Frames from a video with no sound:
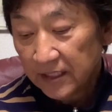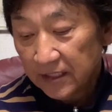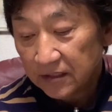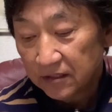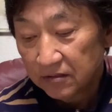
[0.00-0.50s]

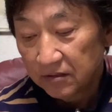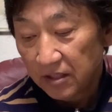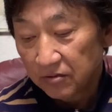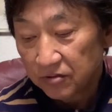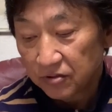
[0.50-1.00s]
2軍で
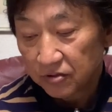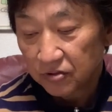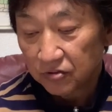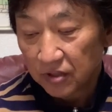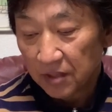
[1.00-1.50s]

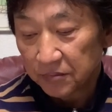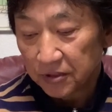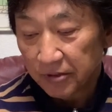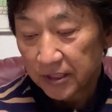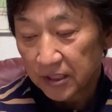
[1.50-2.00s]
49ゲーム2
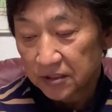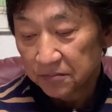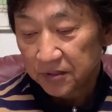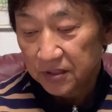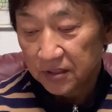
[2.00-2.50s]
割8分
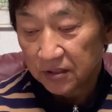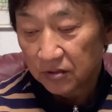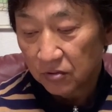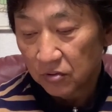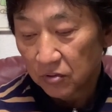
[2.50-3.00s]
1厘
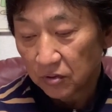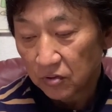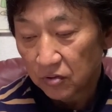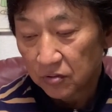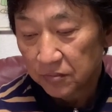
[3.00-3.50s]
4本の
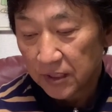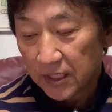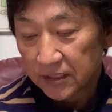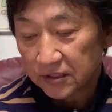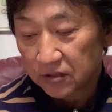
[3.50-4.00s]
ホームラン
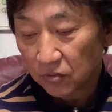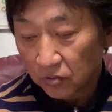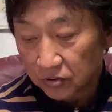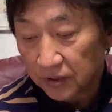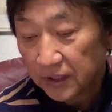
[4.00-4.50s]
8盗塁、
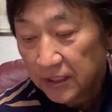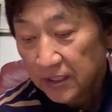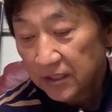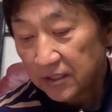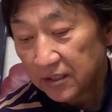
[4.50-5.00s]

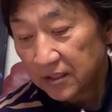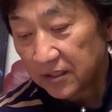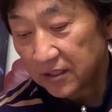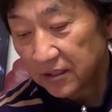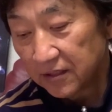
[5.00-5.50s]

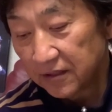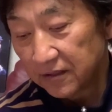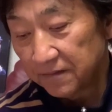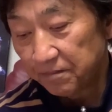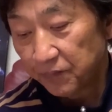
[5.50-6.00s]

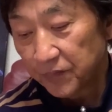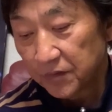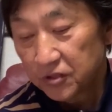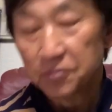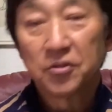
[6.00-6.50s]
えー、
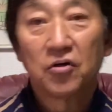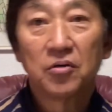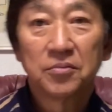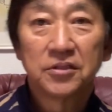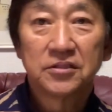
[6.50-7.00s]
守備の方
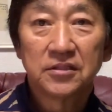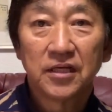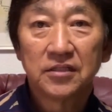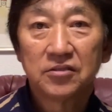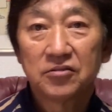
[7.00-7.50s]
もですね
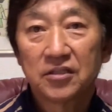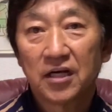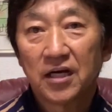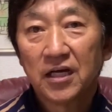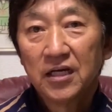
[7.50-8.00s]
二塁
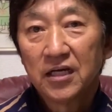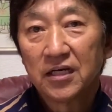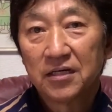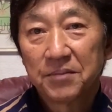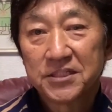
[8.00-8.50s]
が
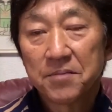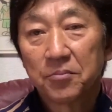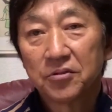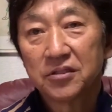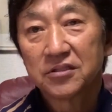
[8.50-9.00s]
あ、まあ、専
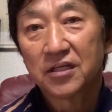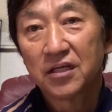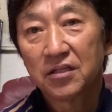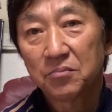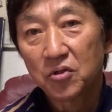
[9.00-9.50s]
門ですけれ
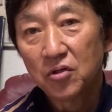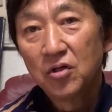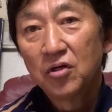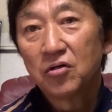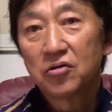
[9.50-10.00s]
ども
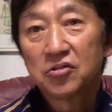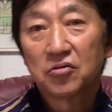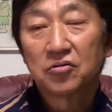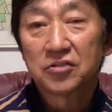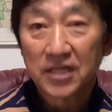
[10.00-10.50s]

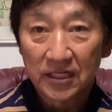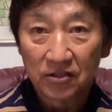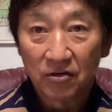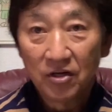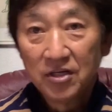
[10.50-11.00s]

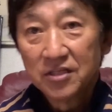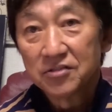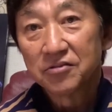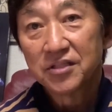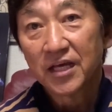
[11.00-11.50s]
ショートサード
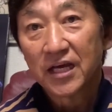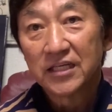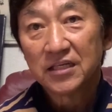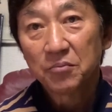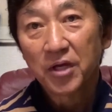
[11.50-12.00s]
そして外
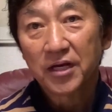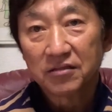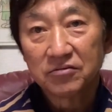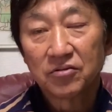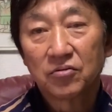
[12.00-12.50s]
野もやれる
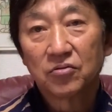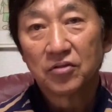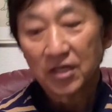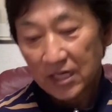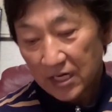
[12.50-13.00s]
ということ
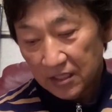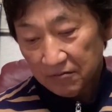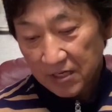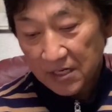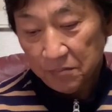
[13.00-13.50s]
で彼
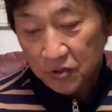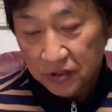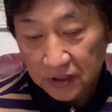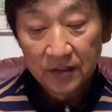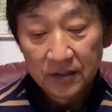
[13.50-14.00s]
はも
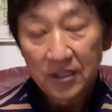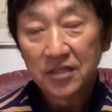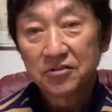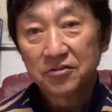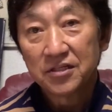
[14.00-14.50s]
し対
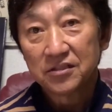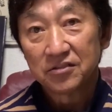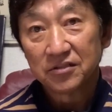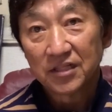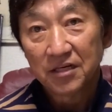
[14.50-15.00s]
象選手
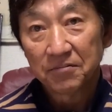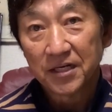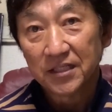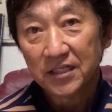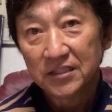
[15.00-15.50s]
になれば
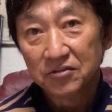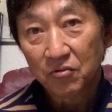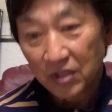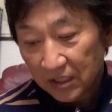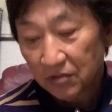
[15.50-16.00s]
必ずどっ
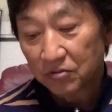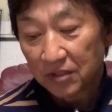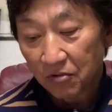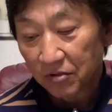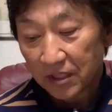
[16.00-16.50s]
かが取るだ
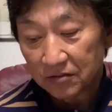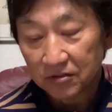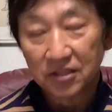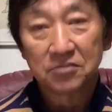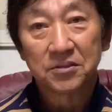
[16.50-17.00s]
ろうなという気
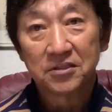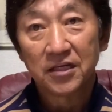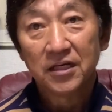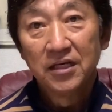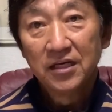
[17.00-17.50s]
がします
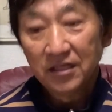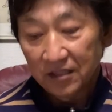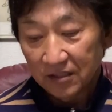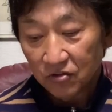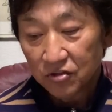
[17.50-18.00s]
ね、
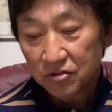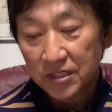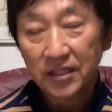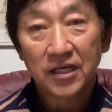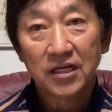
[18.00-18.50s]
えー、故障さ
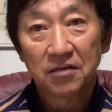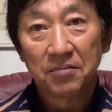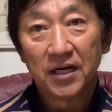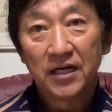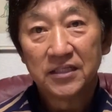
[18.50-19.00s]
えなけれ
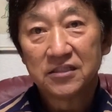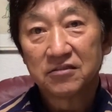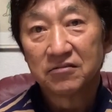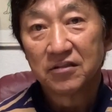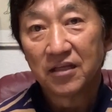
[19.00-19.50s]
ば一
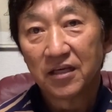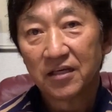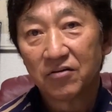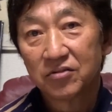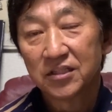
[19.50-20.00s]
軍で
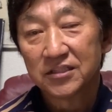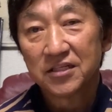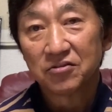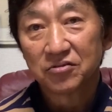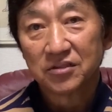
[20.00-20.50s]
大きな戦
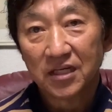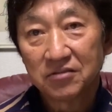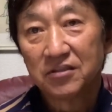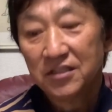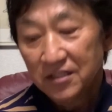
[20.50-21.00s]
力になる、
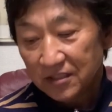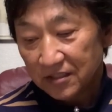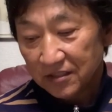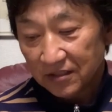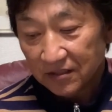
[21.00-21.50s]

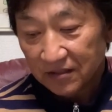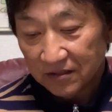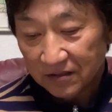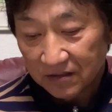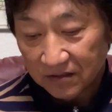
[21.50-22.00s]

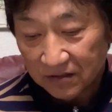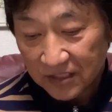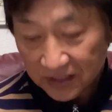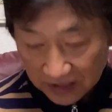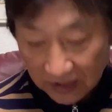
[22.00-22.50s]
えー、
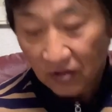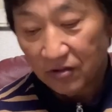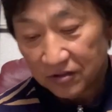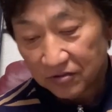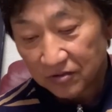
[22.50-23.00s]
選手だと
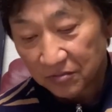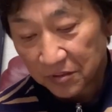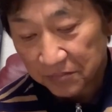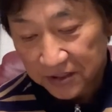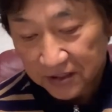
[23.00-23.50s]
いうふうに思い
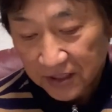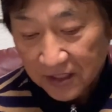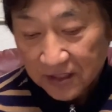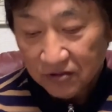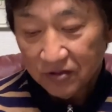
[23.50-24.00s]
ます
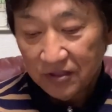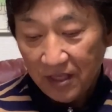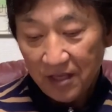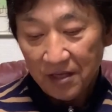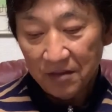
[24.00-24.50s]
そして、
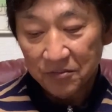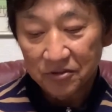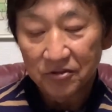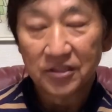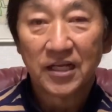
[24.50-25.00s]
えー、もう
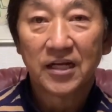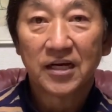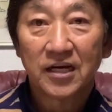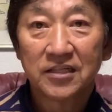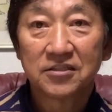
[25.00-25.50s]
一人田中
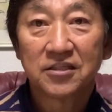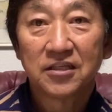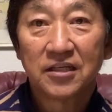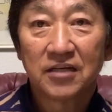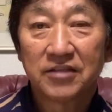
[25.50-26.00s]
和樹
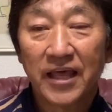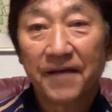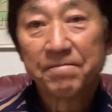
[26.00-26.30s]
楽天